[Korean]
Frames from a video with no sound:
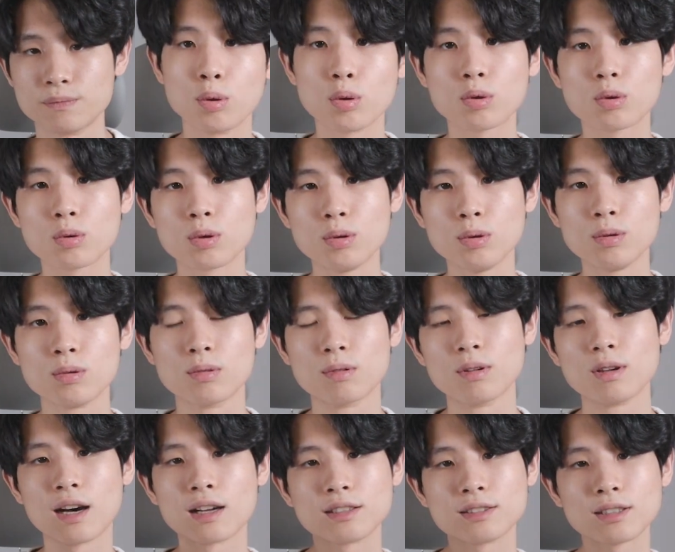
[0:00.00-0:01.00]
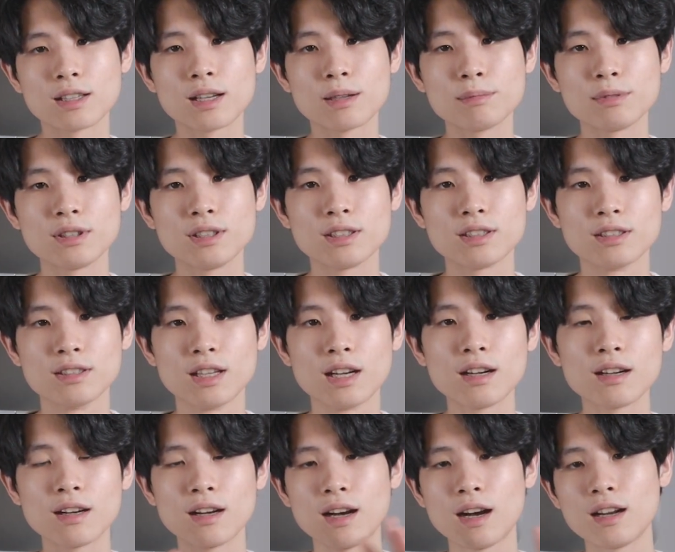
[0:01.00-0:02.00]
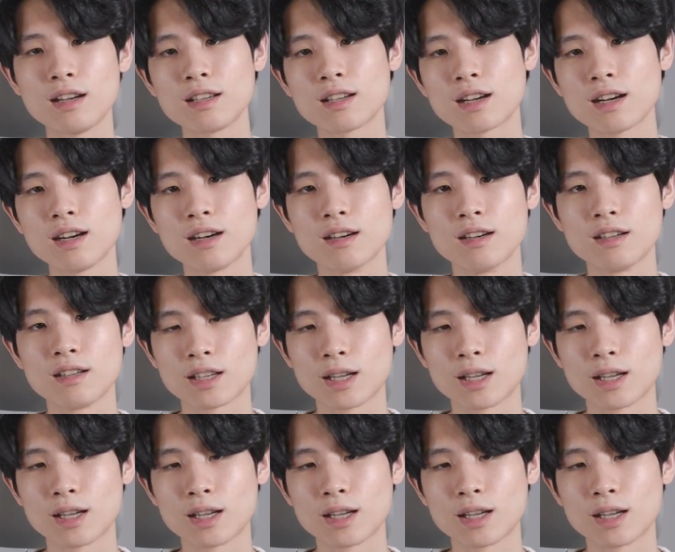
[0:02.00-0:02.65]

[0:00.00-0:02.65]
보통 다른 사람들이 그냥 하니까